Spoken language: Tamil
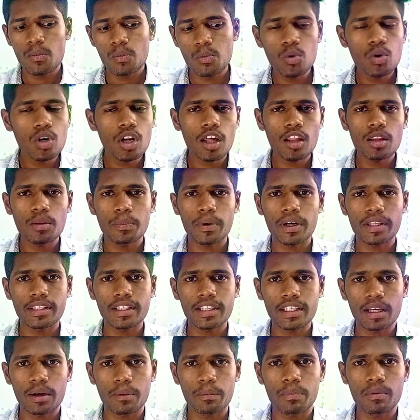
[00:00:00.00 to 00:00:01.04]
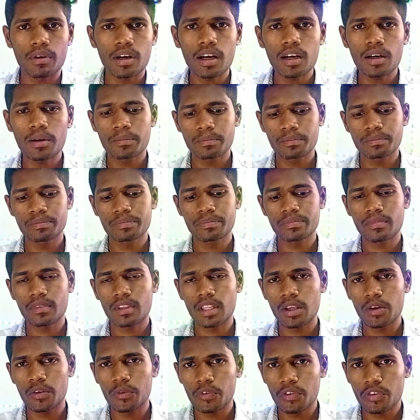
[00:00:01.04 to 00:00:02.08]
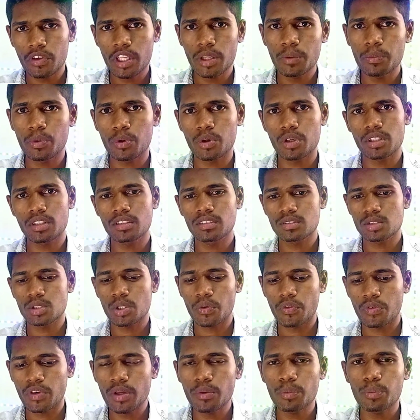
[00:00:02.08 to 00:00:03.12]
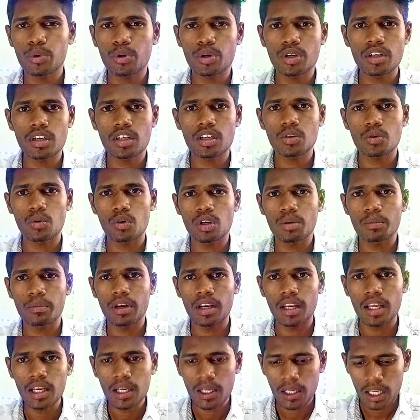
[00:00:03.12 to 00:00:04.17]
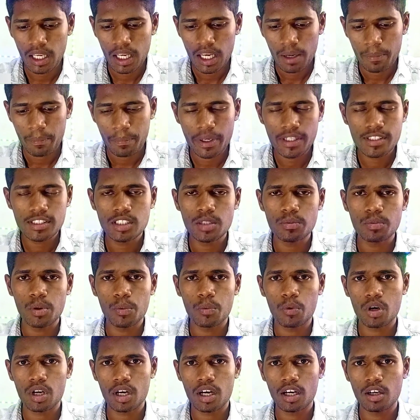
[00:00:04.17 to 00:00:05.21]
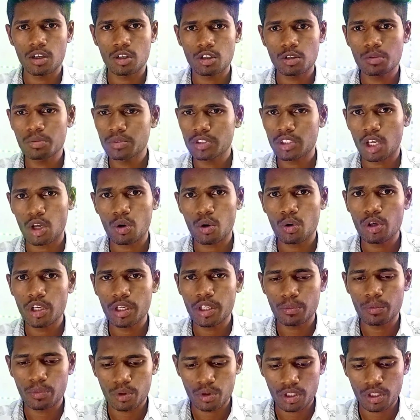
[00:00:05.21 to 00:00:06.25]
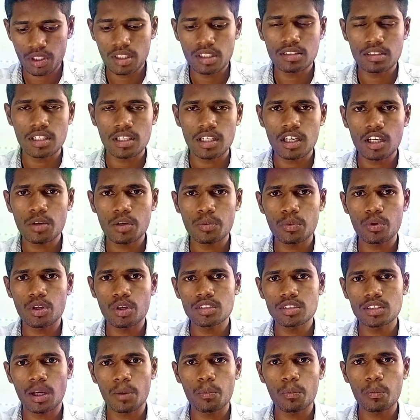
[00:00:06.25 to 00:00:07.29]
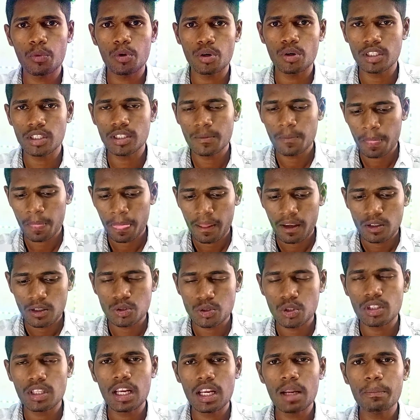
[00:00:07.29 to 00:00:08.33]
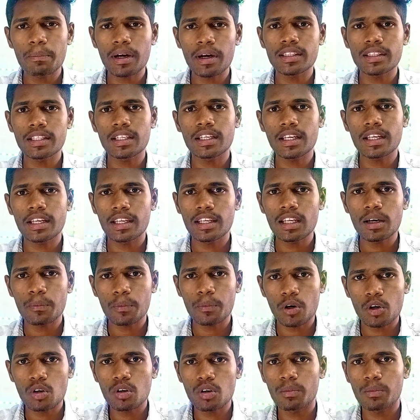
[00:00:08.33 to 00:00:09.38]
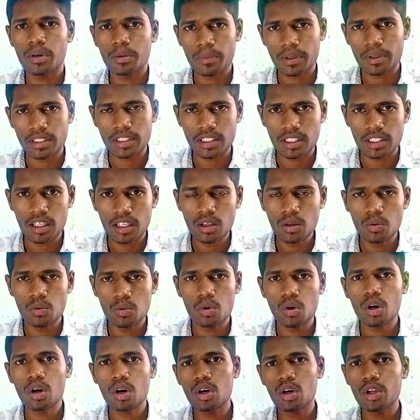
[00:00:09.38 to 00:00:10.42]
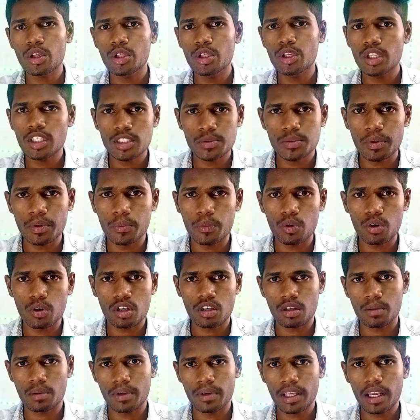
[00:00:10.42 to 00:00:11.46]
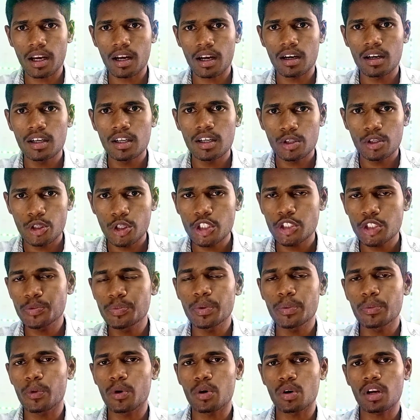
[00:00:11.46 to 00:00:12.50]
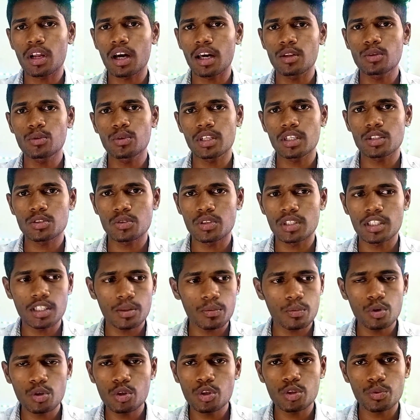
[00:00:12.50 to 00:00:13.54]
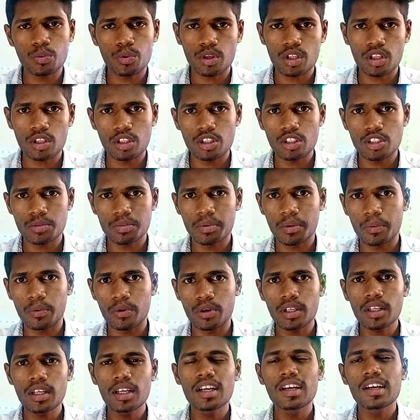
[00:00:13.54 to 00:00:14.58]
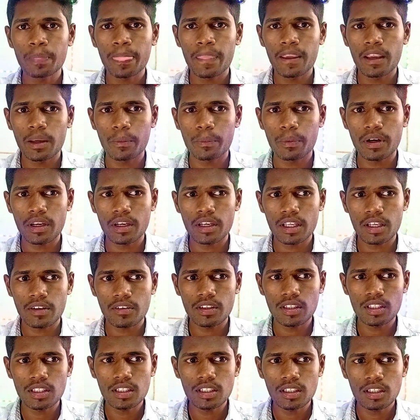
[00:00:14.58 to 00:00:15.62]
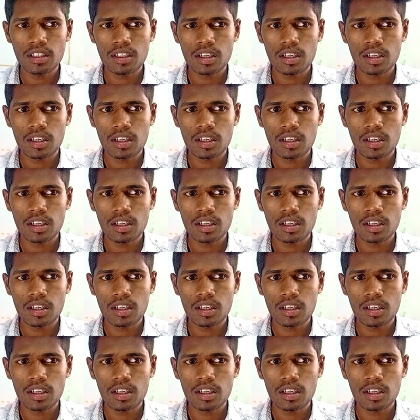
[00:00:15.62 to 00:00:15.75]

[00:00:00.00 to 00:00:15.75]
மூணாவது பார்த்தீங்க அப்படின்னா ஃப்ரீ போர்டு ஸோ ஃப்ரீ போர்டுன்றது ஒன்றும் இல்லை பேஸ்டு போர்டு ஆகட்டும் சரௌண்டிங் போர்டு சென்ட்ரு போர்டு சப் போர்டு ஸோ இதெல்லாம் பார்த்தீங்கன்னா என்ன பண்ணும் அப்படின்னு பார்த்தீங்கன்னா உங்களோட யூஎஸ்பி e போட்டிருக்கும் இல்லையா யூஎஸ்பி e போர்டுனா அதுவும் என்ன சொல்லி இந்த ப்ளூடூத் போட தான் யூஎஸ்பி e போடு இப்போ நீங்கள் வந்து